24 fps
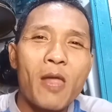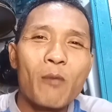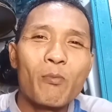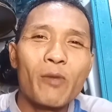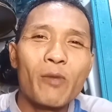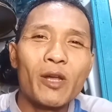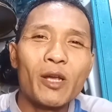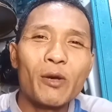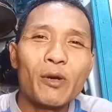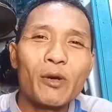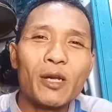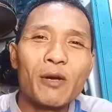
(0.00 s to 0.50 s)

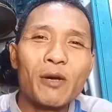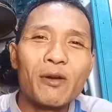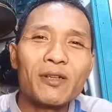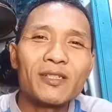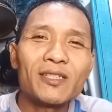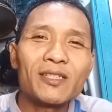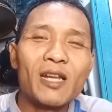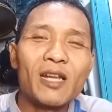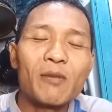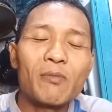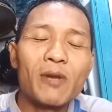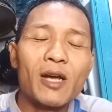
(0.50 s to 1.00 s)
Baik kawan-kawan,
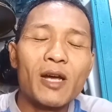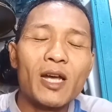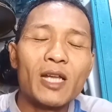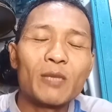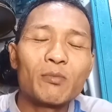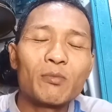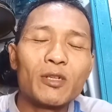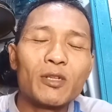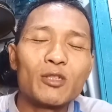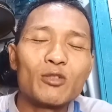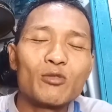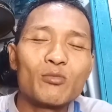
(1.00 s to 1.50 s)

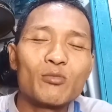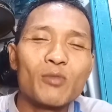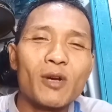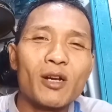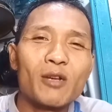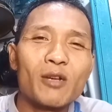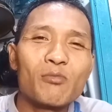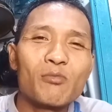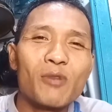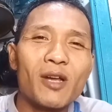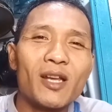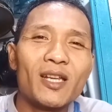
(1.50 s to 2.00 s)
selamat berjumpa
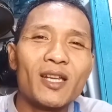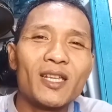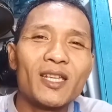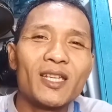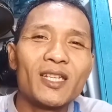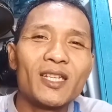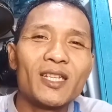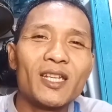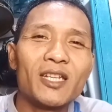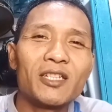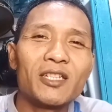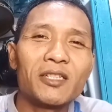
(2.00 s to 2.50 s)
kembali
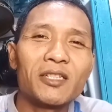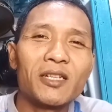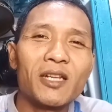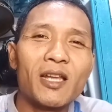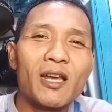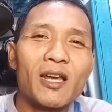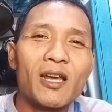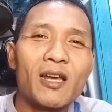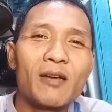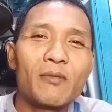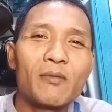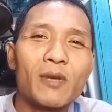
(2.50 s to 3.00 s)
Dan
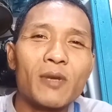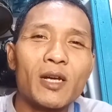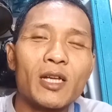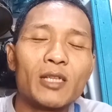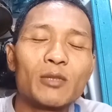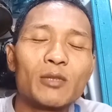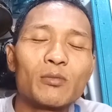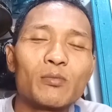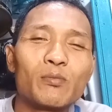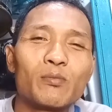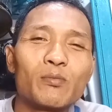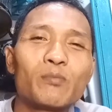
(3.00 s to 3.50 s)

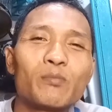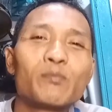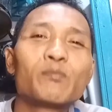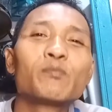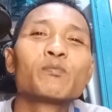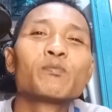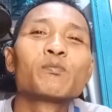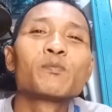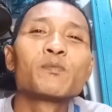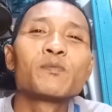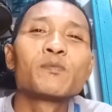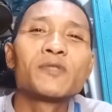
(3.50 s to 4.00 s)
selamat
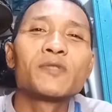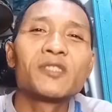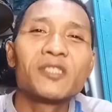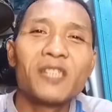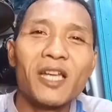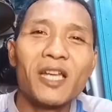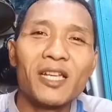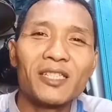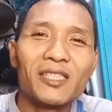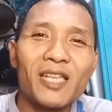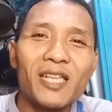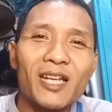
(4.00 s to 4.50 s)

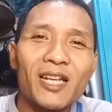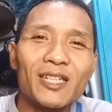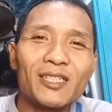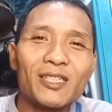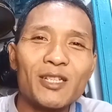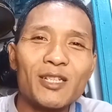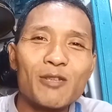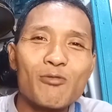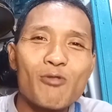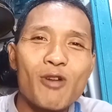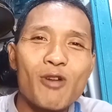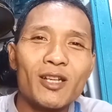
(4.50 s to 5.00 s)
datang
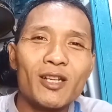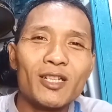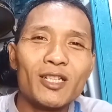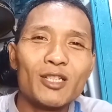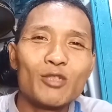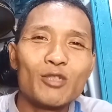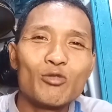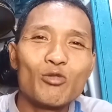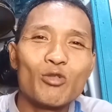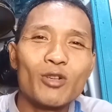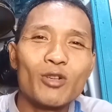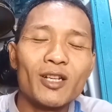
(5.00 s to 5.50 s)
di
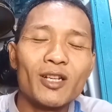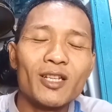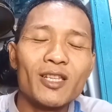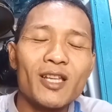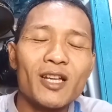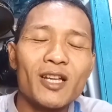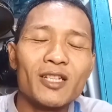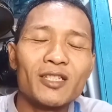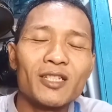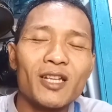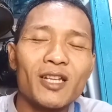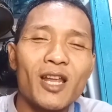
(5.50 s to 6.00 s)
Wandi Cukreng
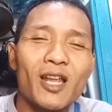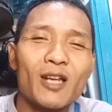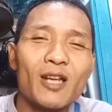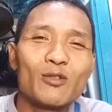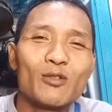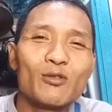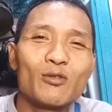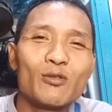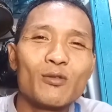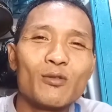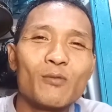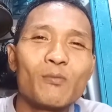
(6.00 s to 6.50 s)
yang
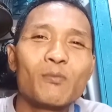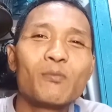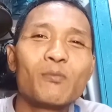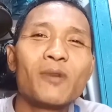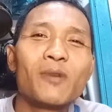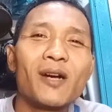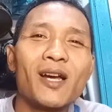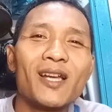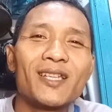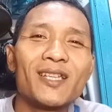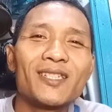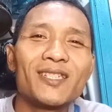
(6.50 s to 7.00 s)
selalu
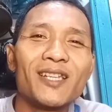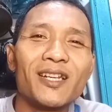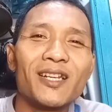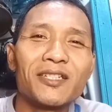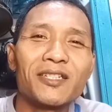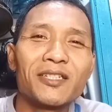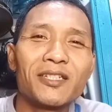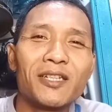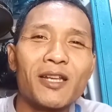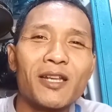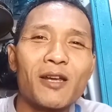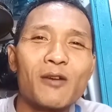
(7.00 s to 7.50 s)
mengajak
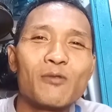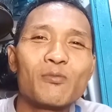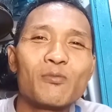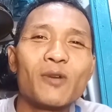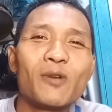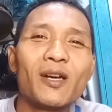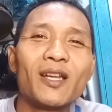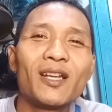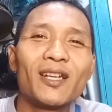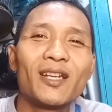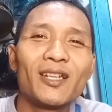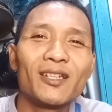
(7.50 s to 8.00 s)
sinau
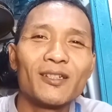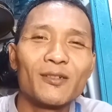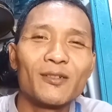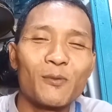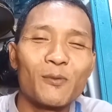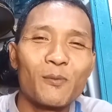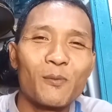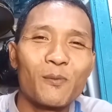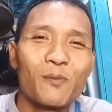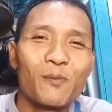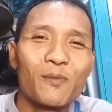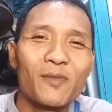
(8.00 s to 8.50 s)
bareng
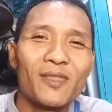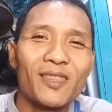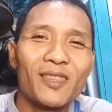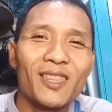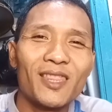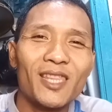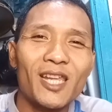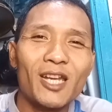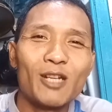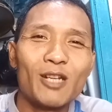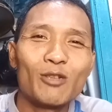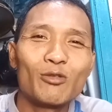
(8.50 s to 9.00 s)

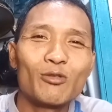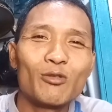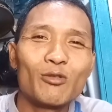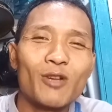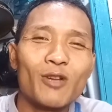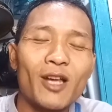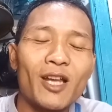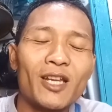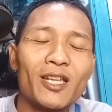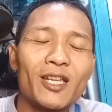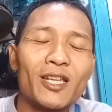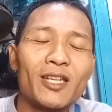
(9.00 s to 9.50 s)
Dan untuk
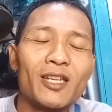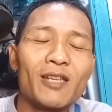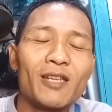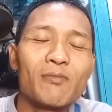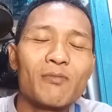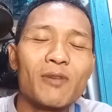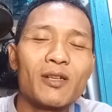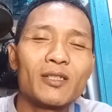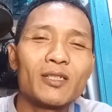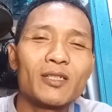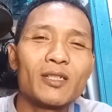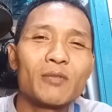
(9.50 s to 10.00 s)
kali ini
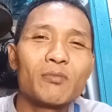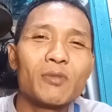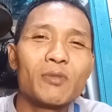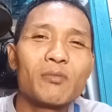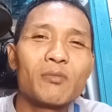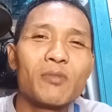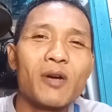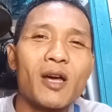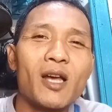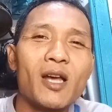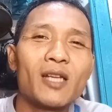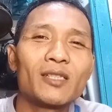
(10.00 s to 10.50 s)
masih
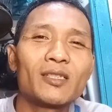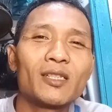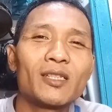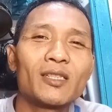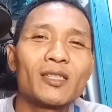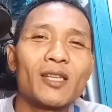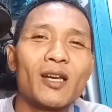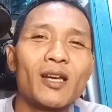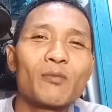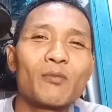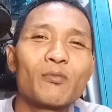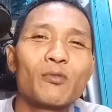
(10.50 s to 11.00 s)
membahas
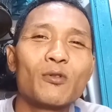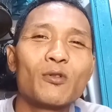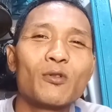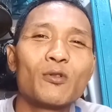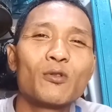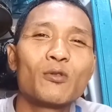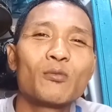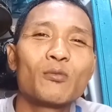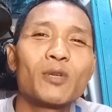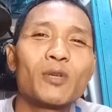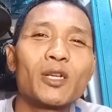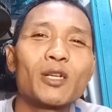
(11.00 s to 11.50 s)
tentang
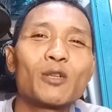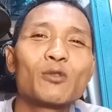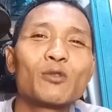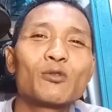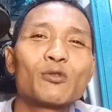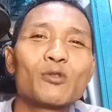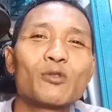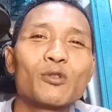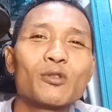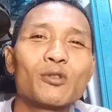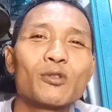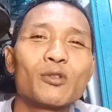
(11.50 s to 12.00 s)
burung
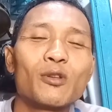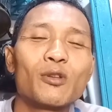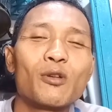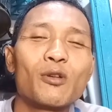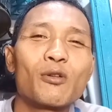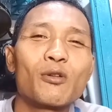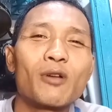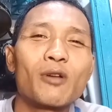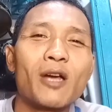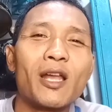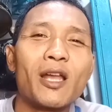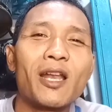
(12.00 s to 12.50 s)
perkutut
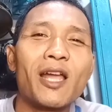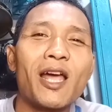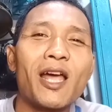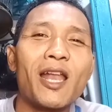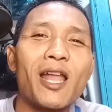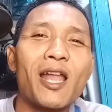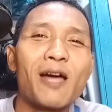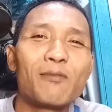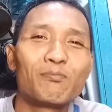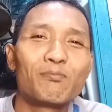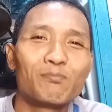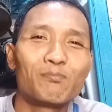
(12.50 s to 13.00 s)
lokal
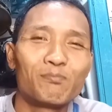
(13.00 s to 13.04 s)
alam